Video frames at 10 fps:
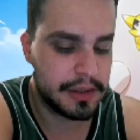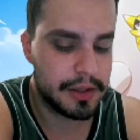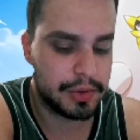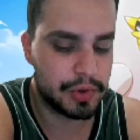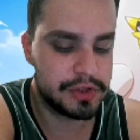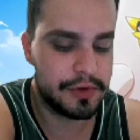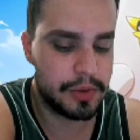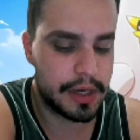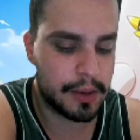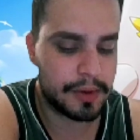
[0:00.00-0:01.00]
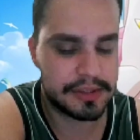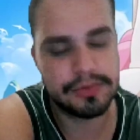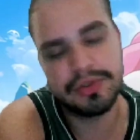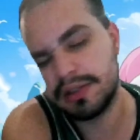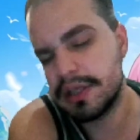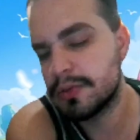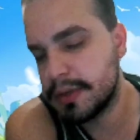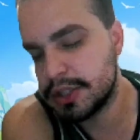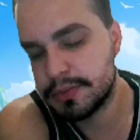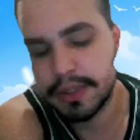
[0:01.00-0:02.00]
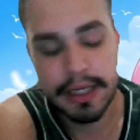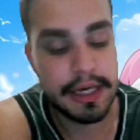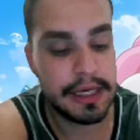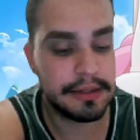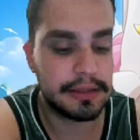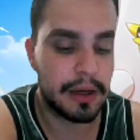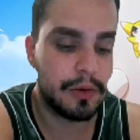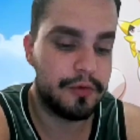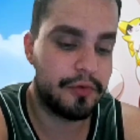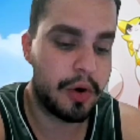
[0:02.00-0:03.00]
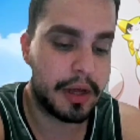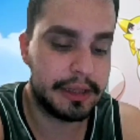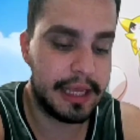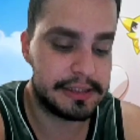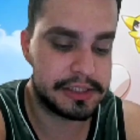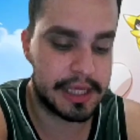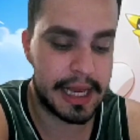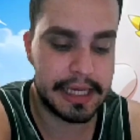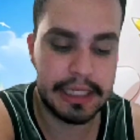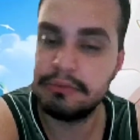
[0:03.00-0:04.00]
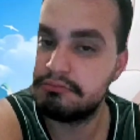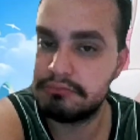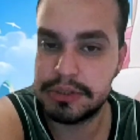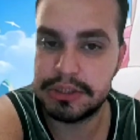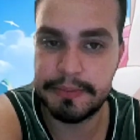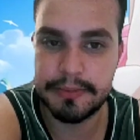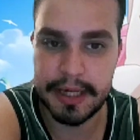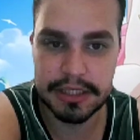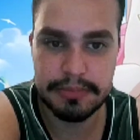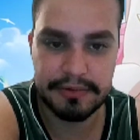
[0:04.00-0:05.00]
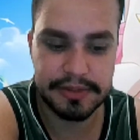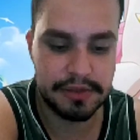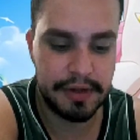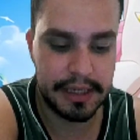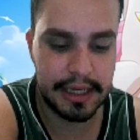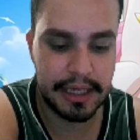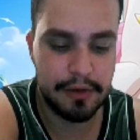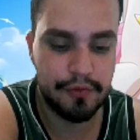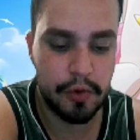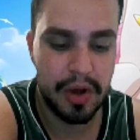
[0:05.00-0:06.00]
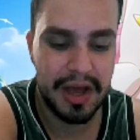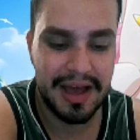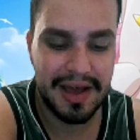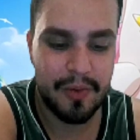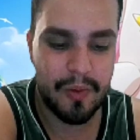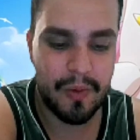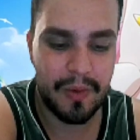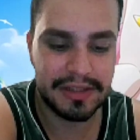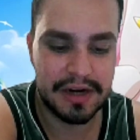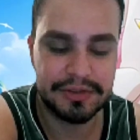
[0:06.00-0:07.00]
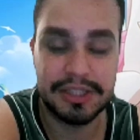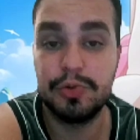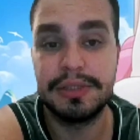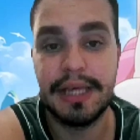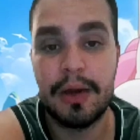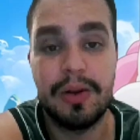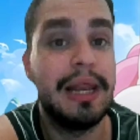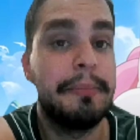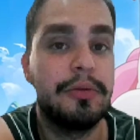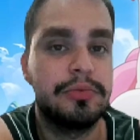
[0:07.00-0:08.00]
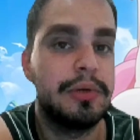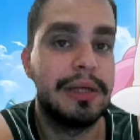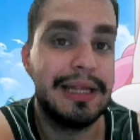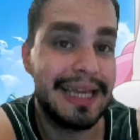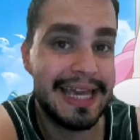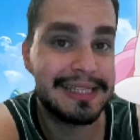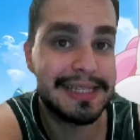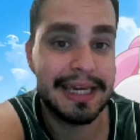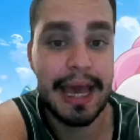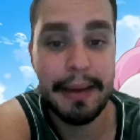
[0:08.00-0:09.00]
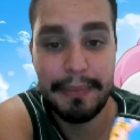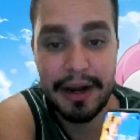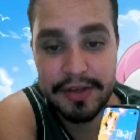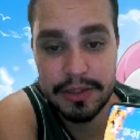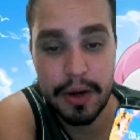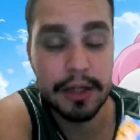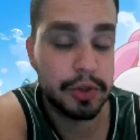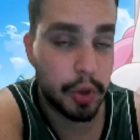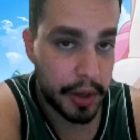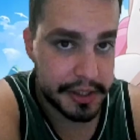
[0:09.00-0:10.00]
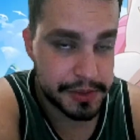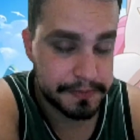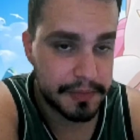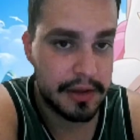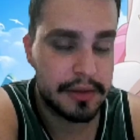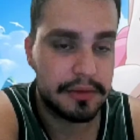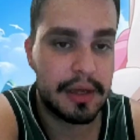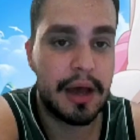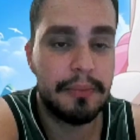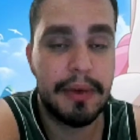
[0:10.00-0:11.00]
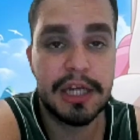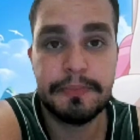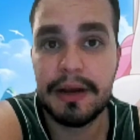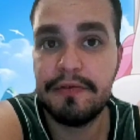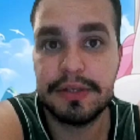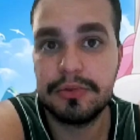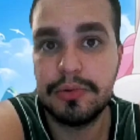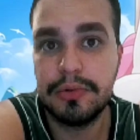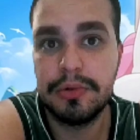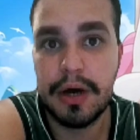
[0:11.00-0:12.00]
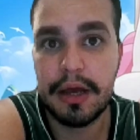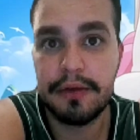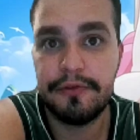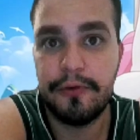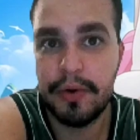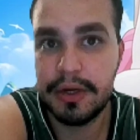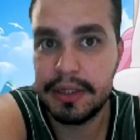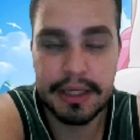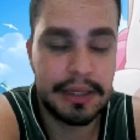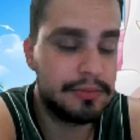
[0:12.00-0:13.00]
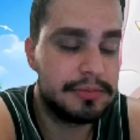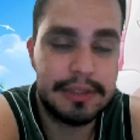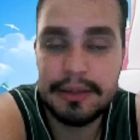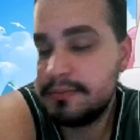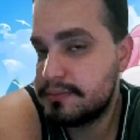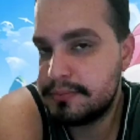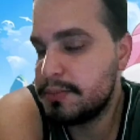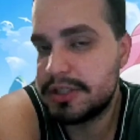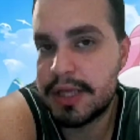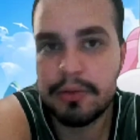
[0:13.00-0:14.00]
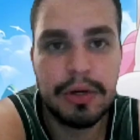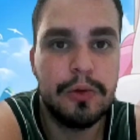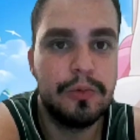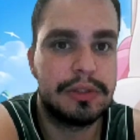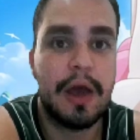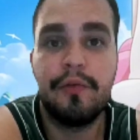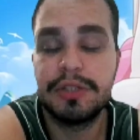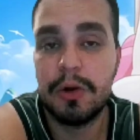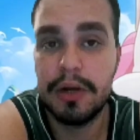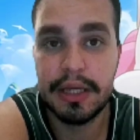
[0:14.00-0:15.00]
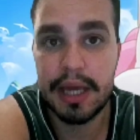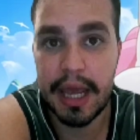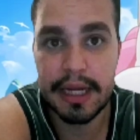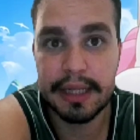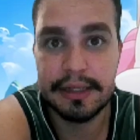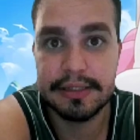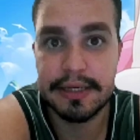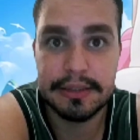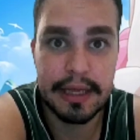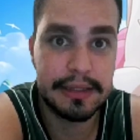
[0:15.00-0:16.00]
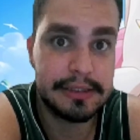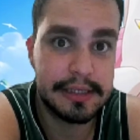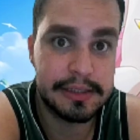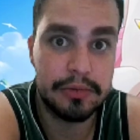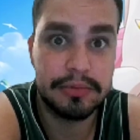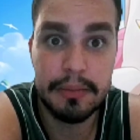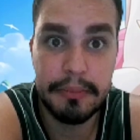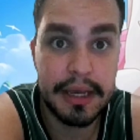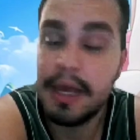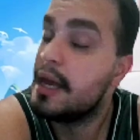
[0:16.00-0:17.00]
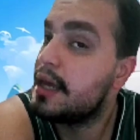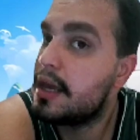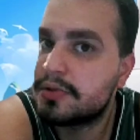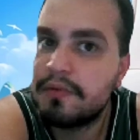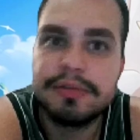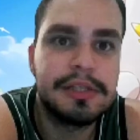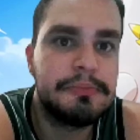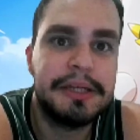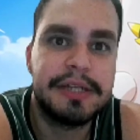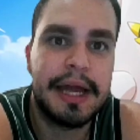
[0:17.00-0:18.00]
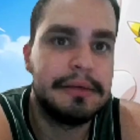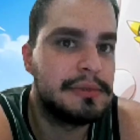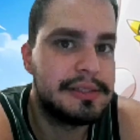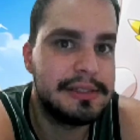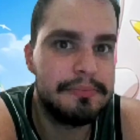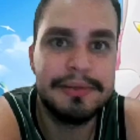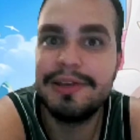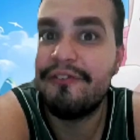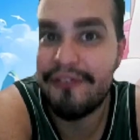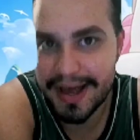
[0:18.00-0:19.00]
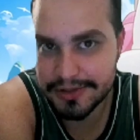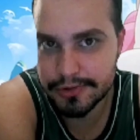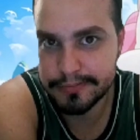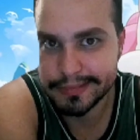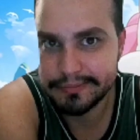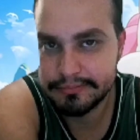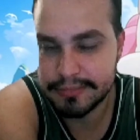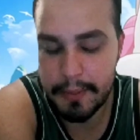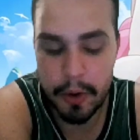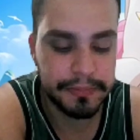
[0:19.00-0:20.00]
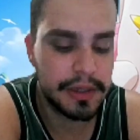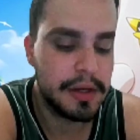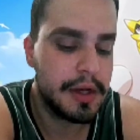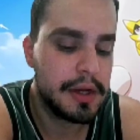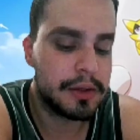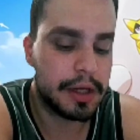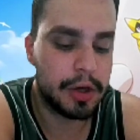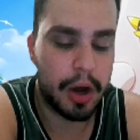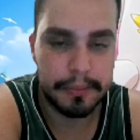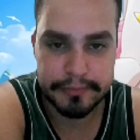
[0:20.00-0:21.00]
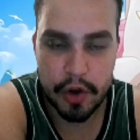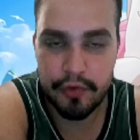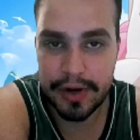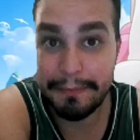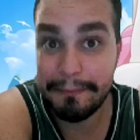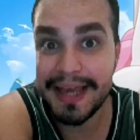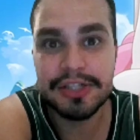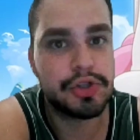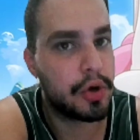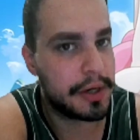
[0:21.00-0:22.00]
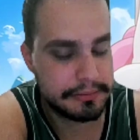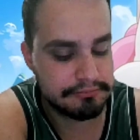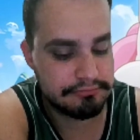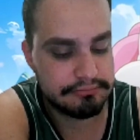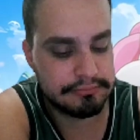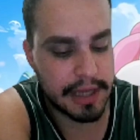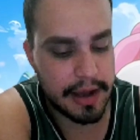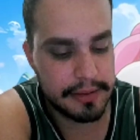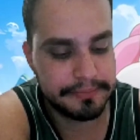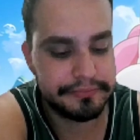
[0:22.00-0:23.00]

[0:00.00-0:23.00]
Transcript: 2,400 GB, é isso mesmo. Então eu vou desinstalar ele, simplesmente para vocês verem aqui que eu vou ensinar vocês do zero. Lembrando que isso aqui é para a versão Android, tá? Mas para a versão do iPhone, né, não tem mistério nenhum, tá? Eu vou deixar o link aí na, descri na descrição também e é só vocês baixarem, simples e fácil, tá bom? Então aqui, ó, eu vou na Play Store, tá?